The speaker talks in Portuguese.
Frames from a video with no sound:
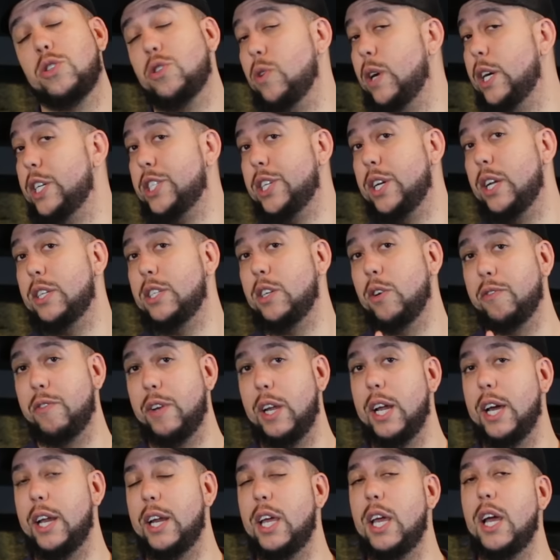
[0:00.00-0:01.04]
churrasqueira de
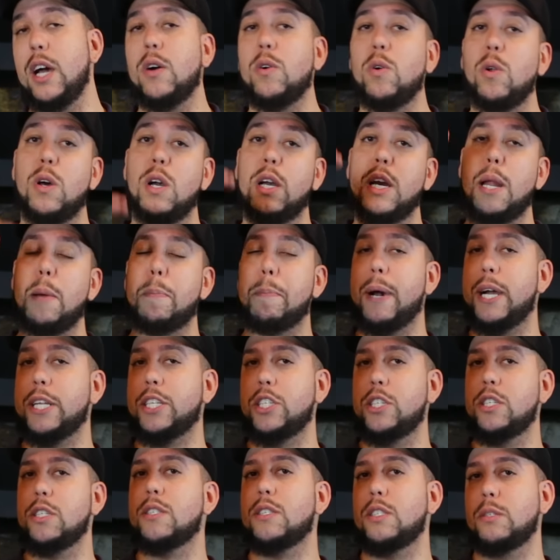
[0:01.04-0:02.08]
alvenaria, coloca na
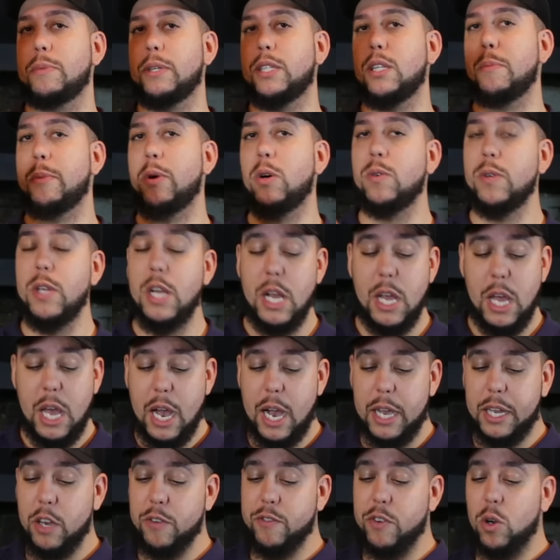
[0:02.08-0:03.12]
parte de cima, tá bom?
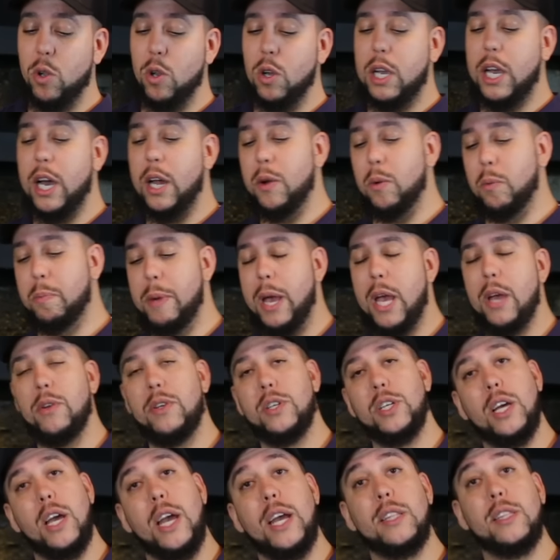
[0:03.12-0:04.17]
Aqui eu vou colocar no meio
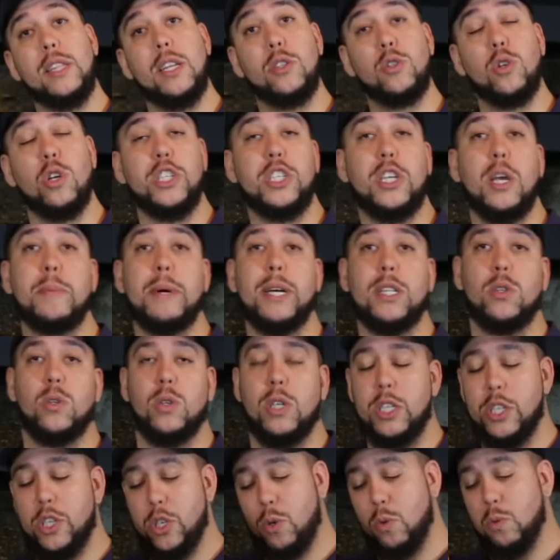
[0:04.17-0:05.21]
de entre dois
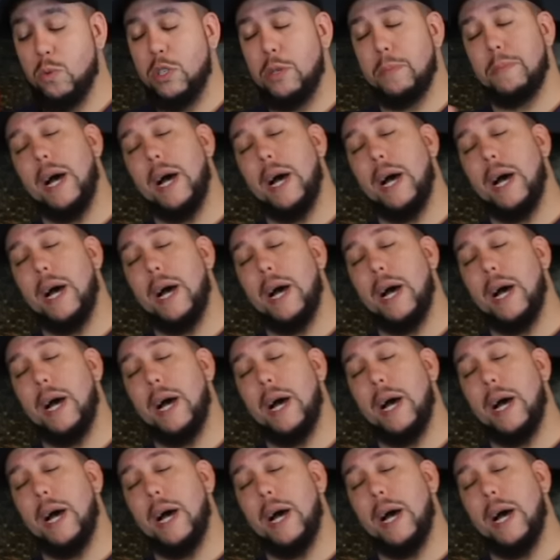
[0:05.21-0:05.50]
queimadores, com um de